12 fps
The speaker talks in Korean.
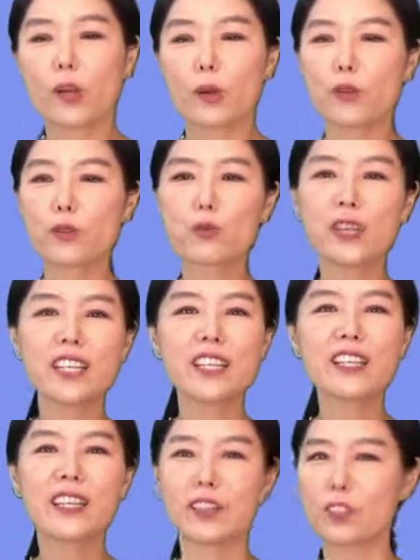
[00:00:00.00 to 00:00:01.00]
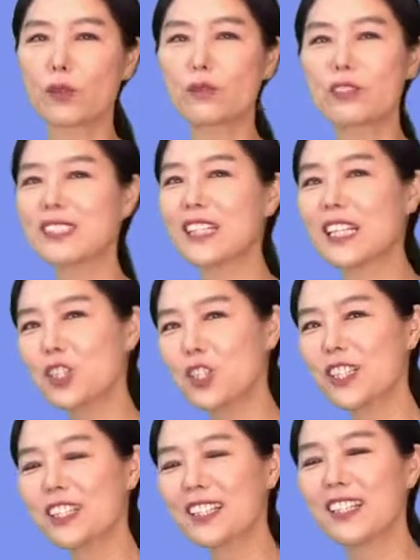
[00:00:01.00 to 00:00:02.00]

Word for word: with reading and conversation